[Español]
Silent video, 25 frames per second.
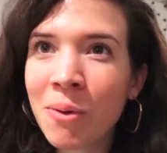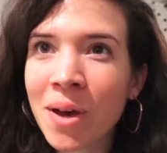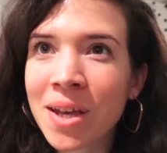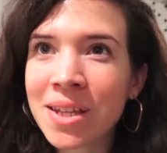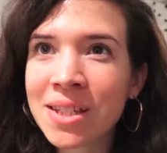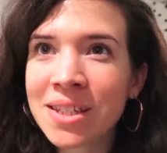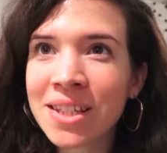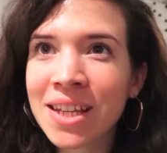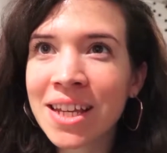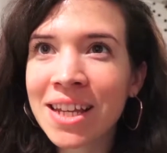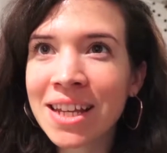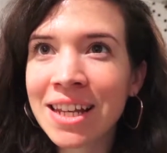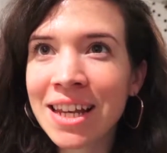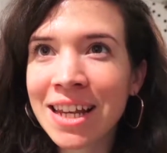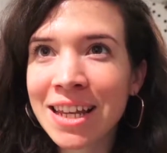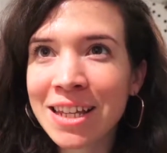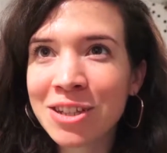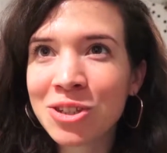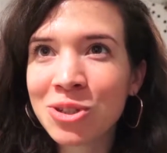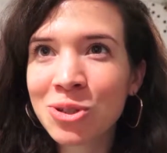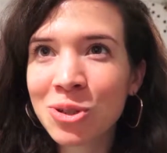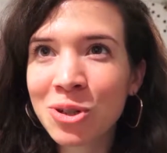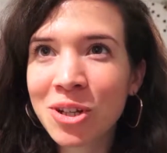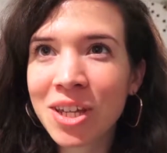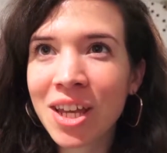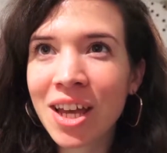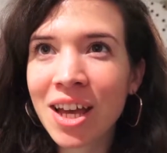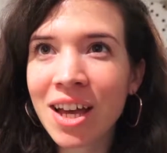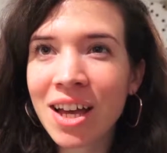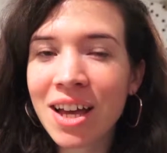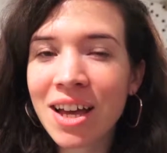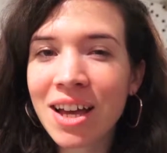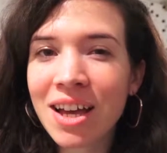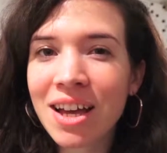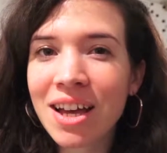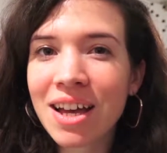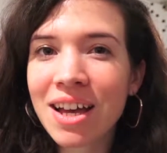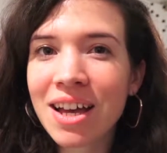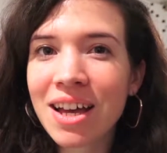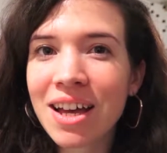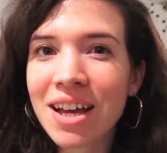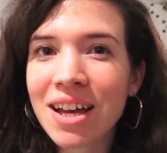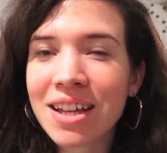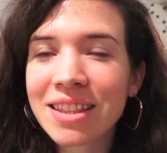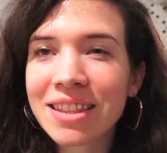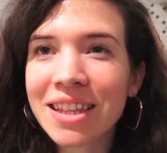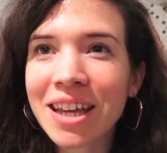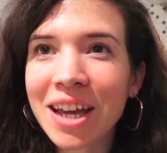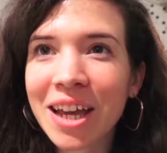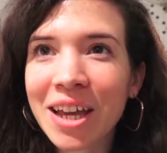basé en la
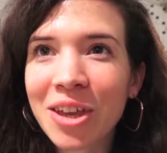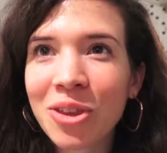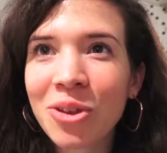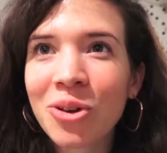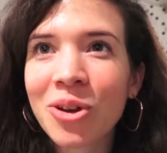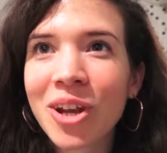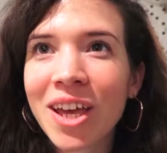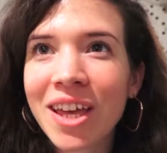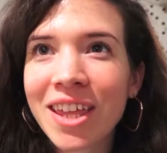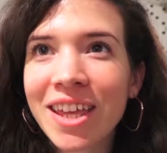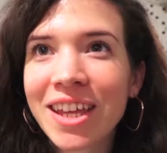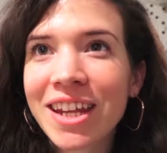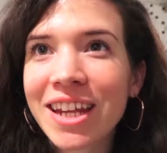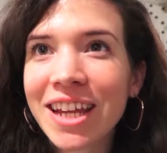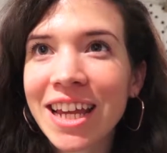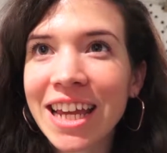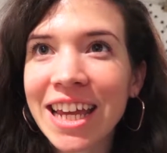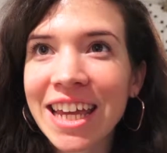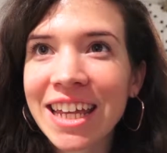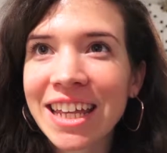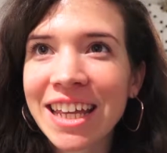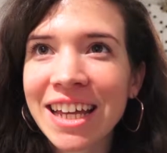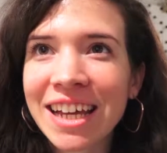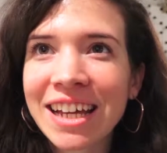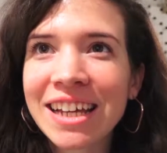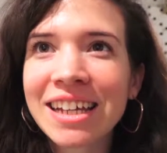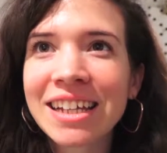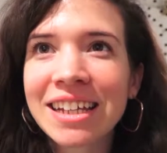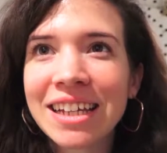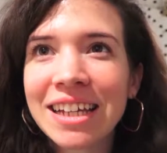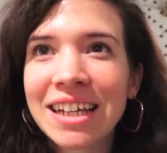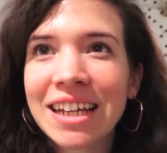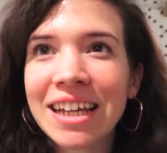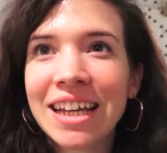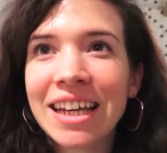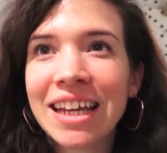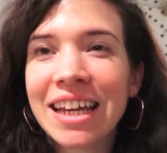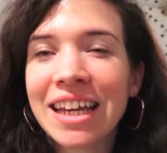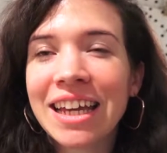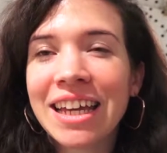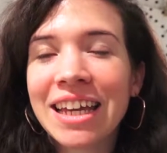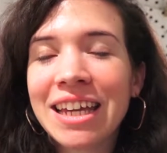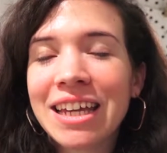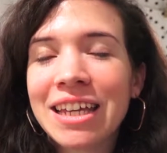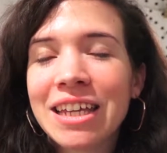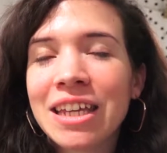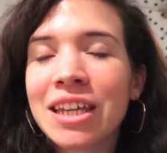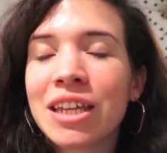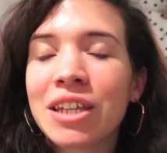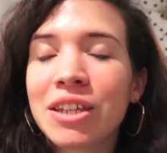historia tejedora de Requena,
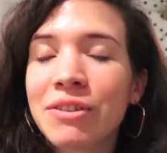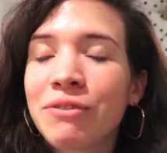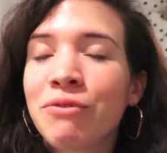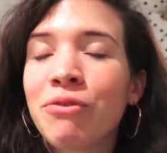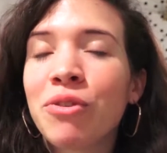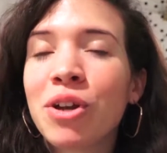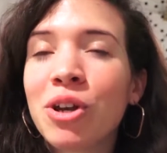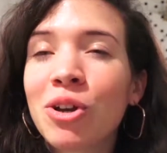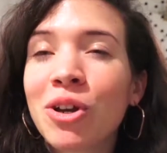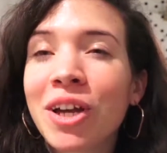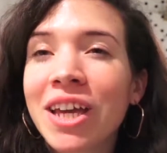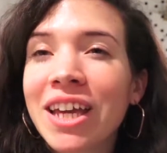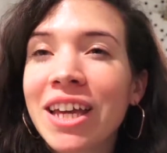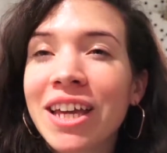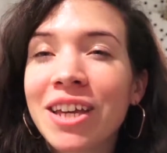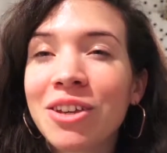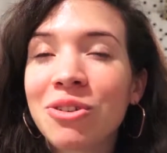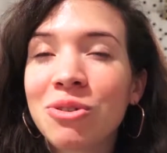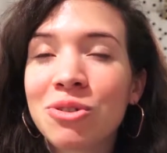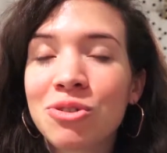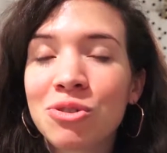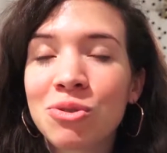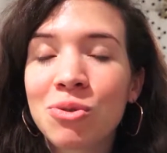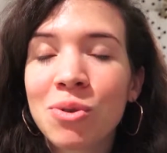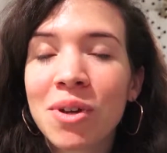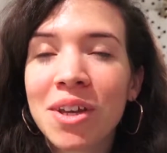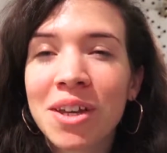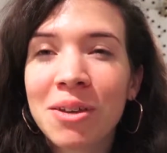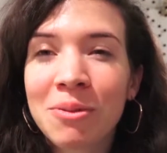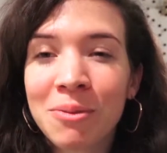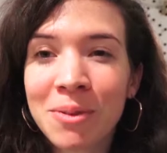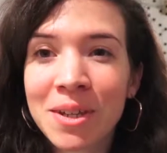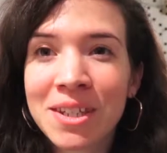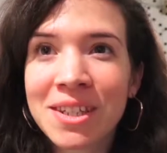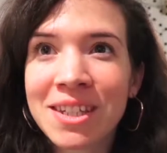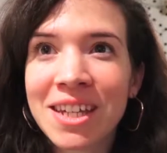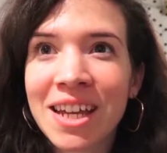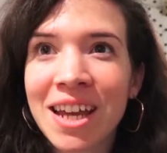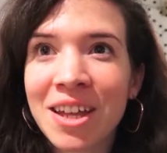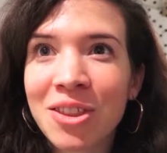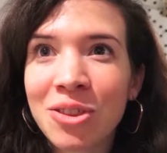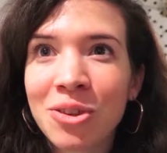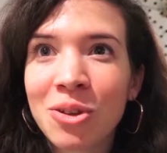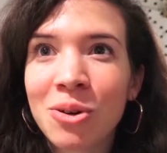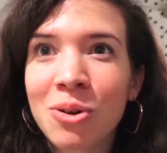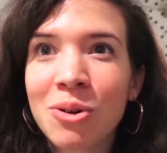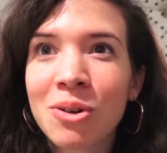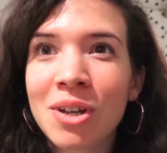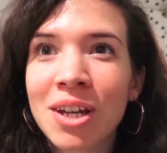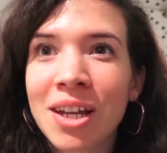eh, y fue lo que yo estuve
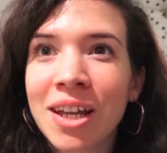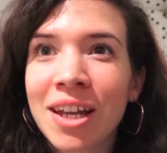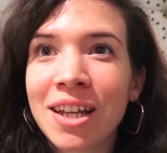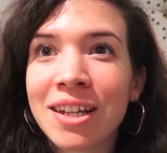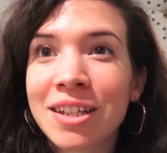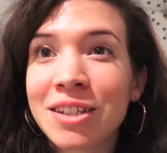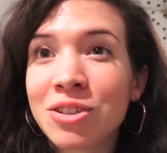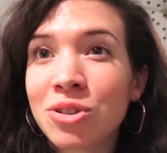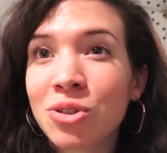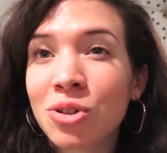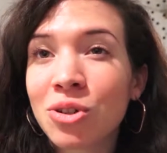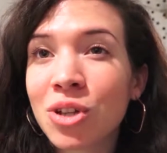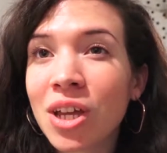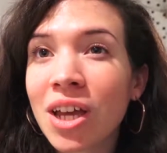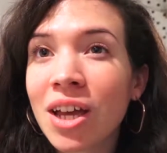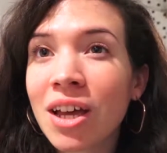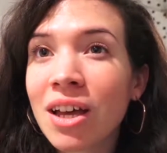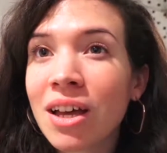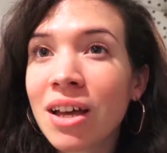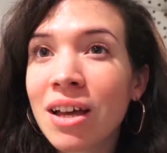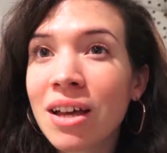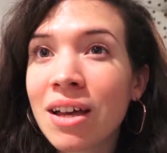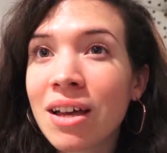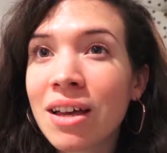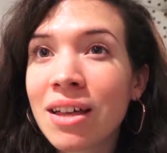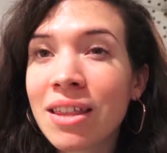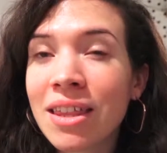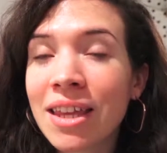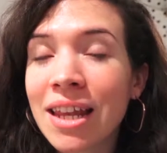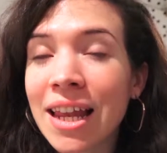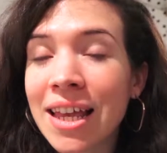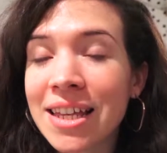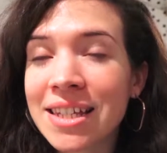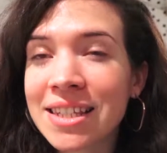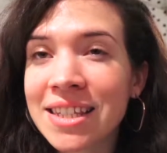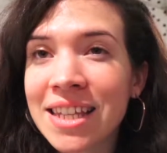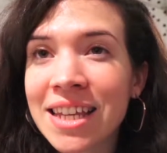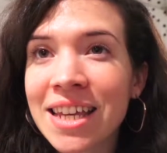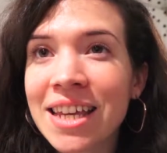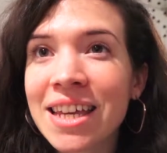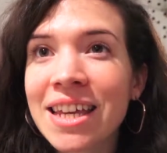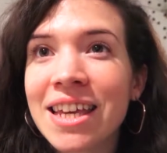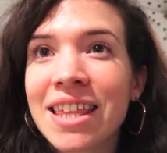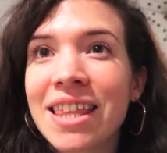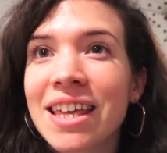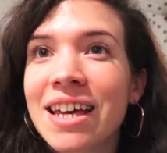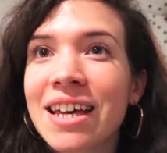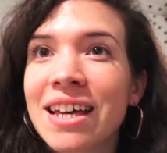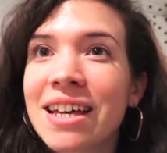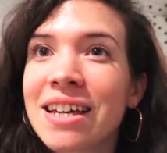investigando, la historia de la
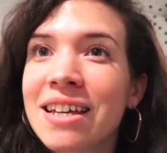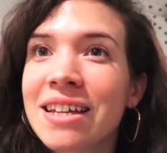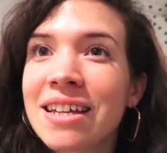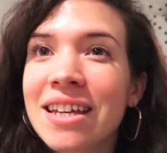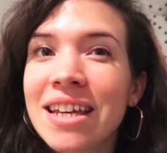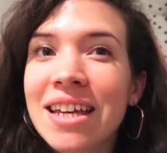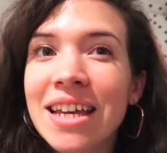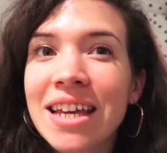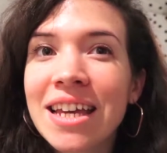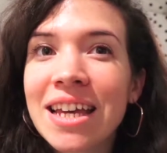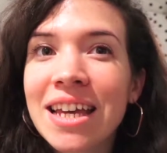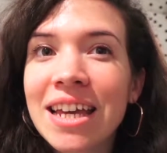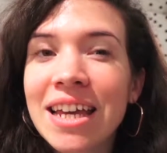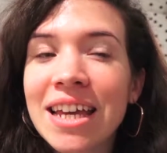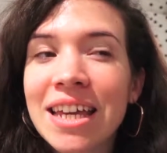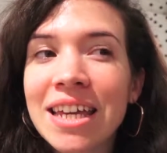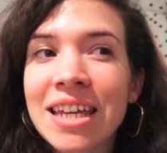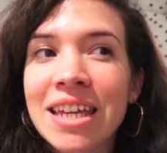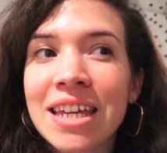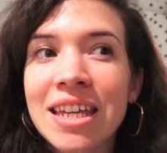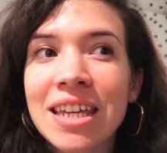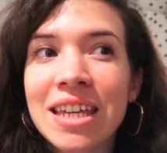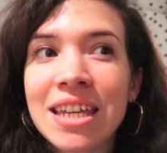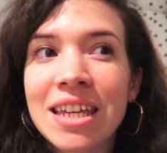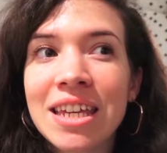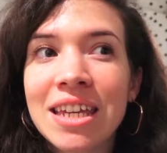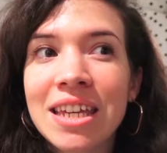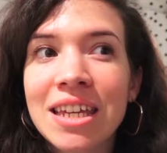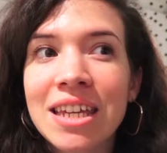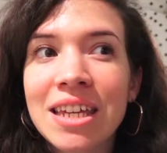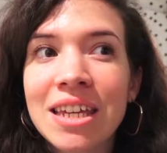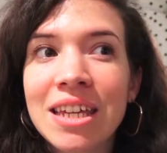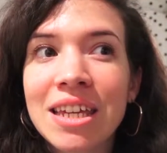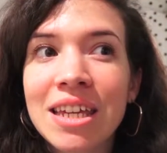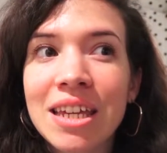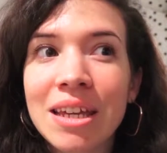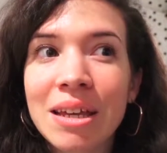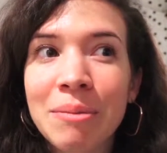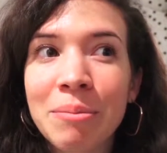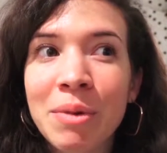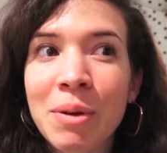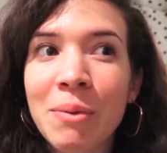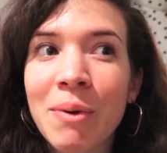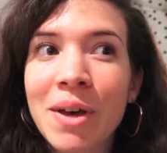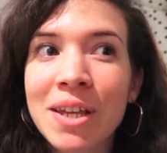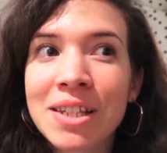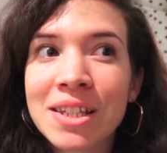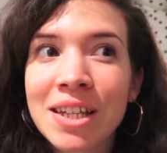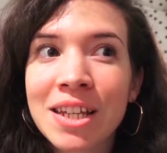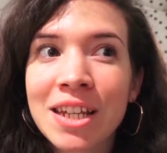seda, y me
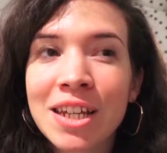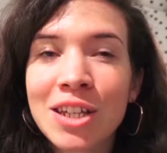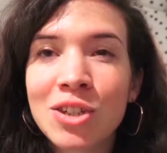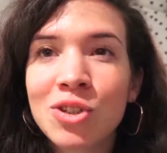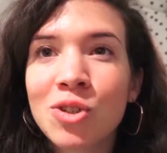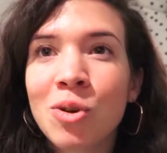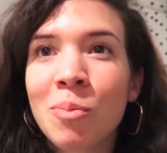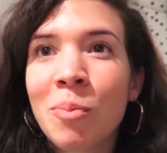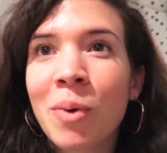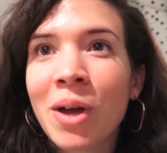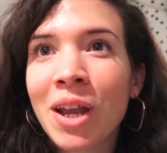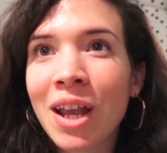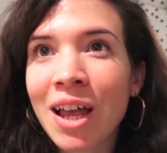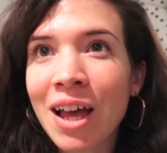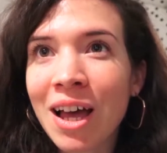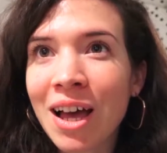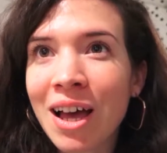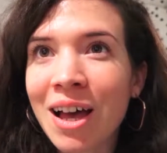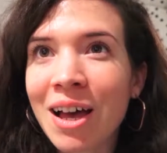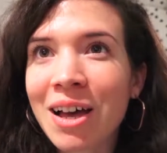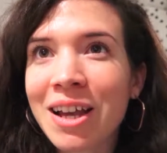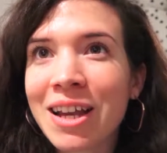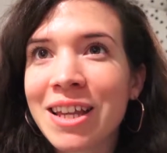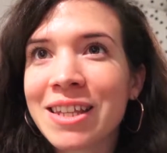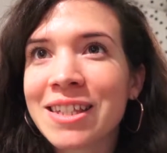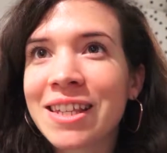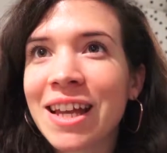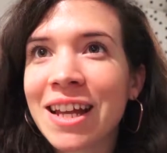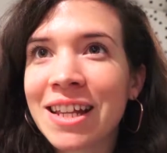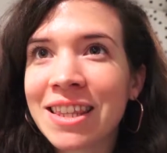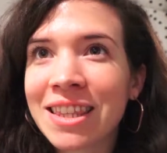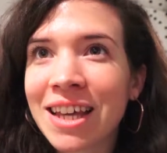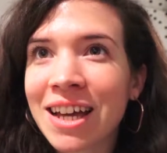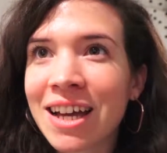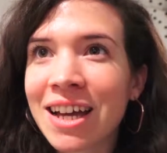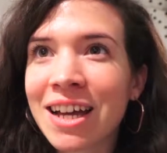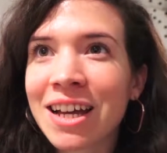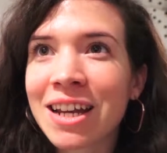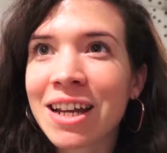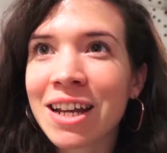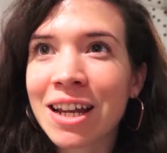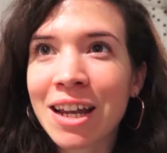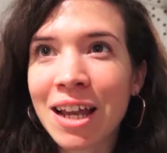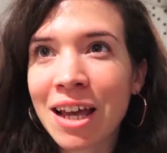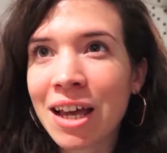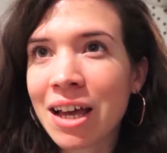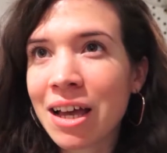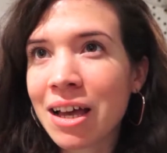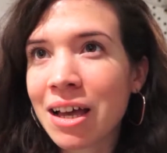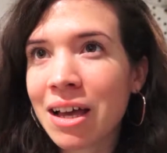basé en eso para resaltar
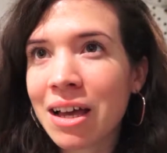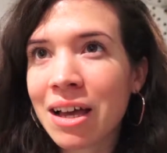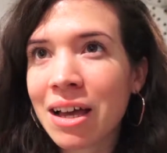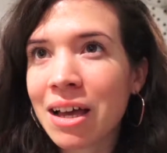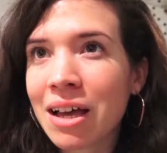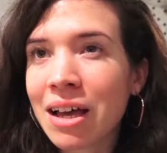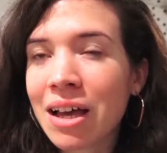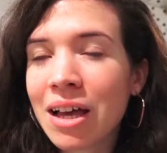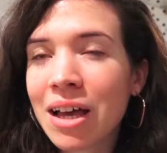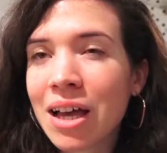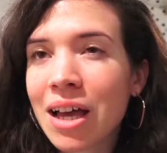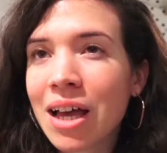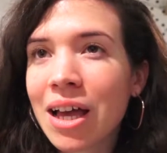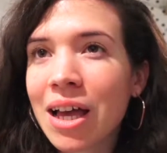la,